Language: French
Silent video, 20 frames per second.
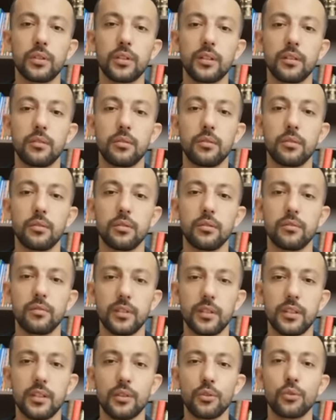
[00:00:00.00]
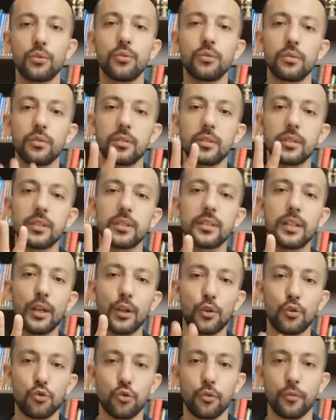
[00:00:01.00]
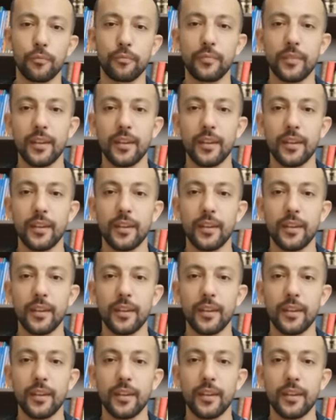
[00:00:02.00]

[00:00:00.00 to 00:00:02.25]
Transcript: cette euh, vidéo 5 jeux.